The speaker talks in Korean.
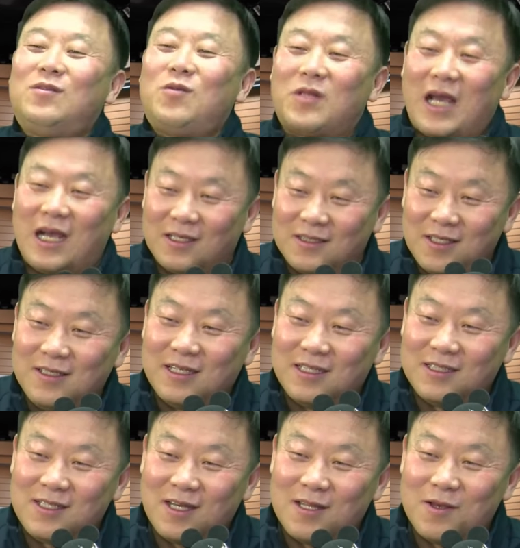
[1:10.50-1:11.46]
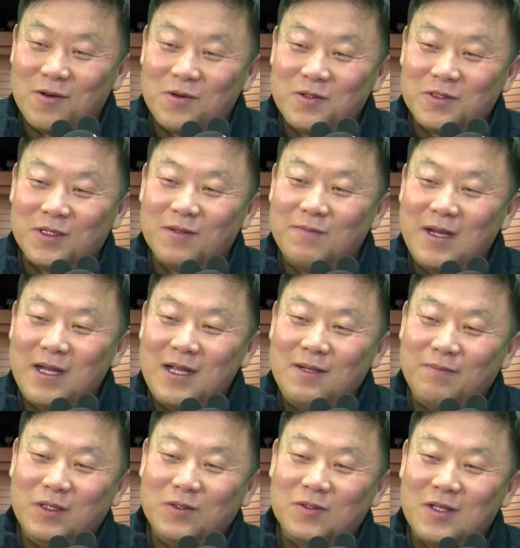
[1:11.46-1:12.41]
또 당선되셔야 되고, 정말
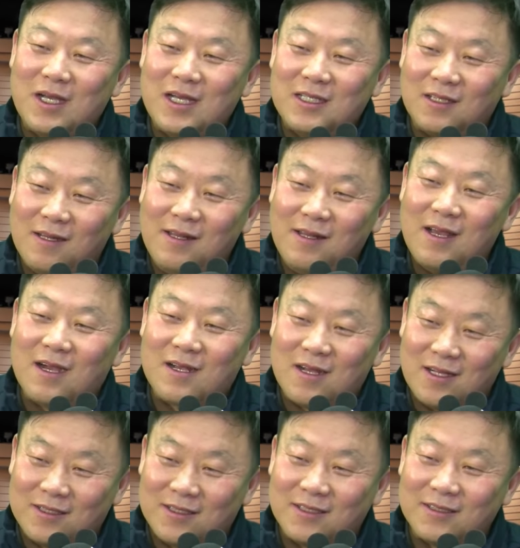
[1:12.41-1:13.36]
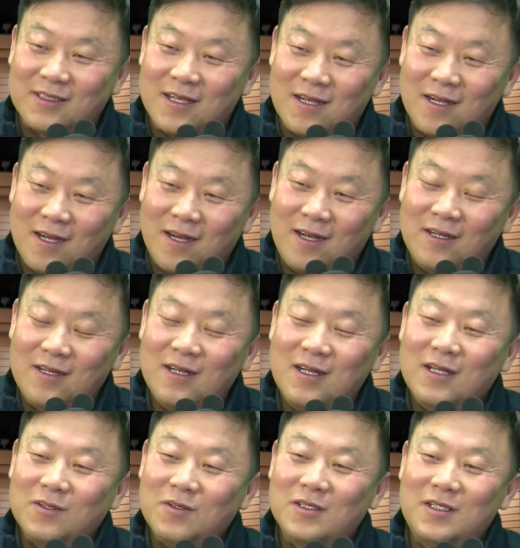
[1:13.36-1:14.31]
민주당의 전략과 정책과
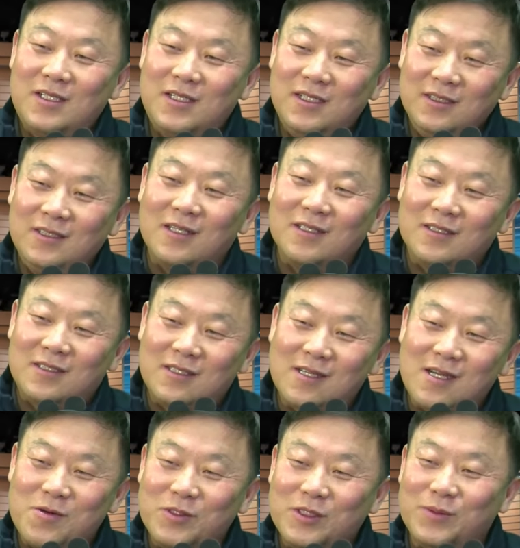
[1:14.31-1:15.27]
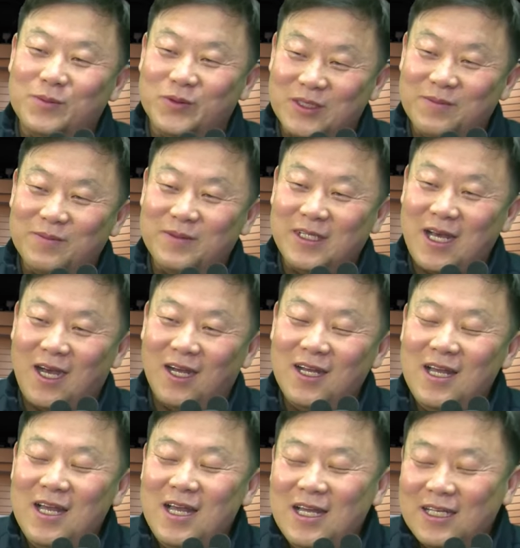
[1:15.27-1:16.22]
또 큰 정치를 해오신 분입니다.
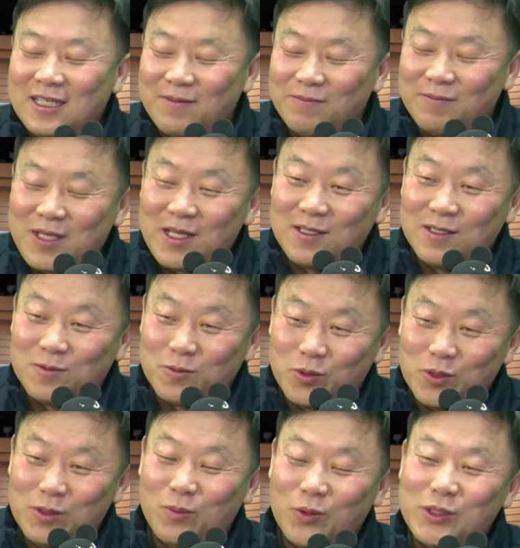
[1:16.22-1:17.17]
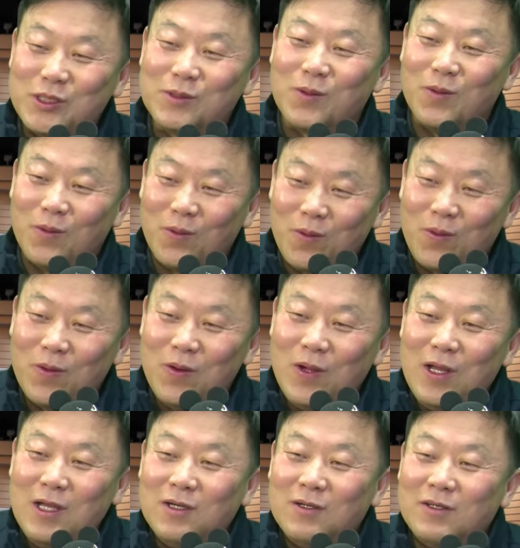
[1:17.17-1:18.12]
김태년 의원님 모시고
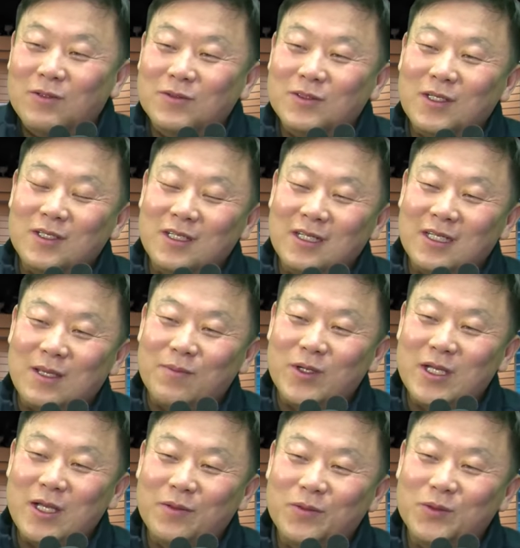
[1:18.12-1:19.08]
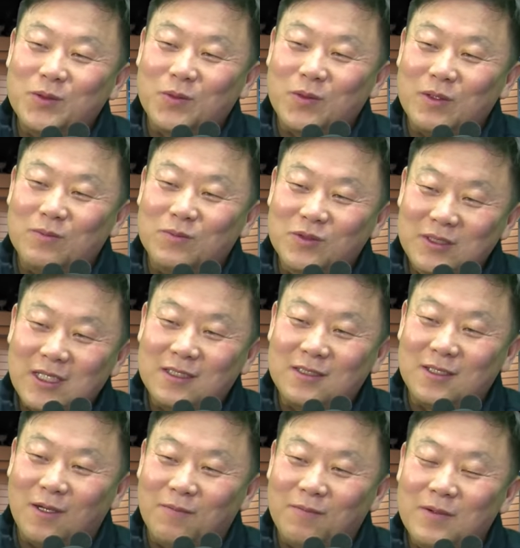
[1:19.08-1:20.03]
우리 윤석열, 김건희, 한동훈 정권의
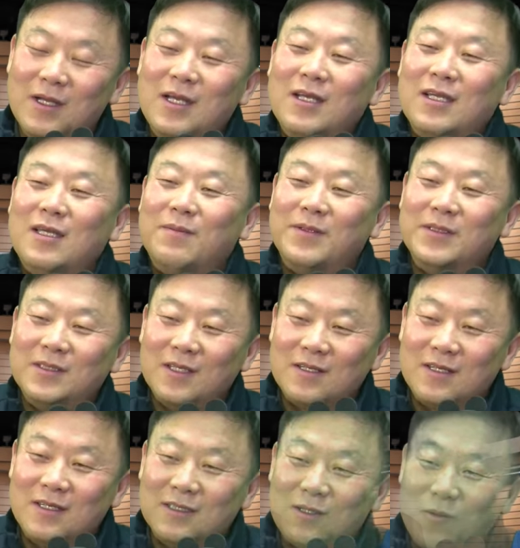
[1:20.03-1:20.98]
문제점, 이번 선거에서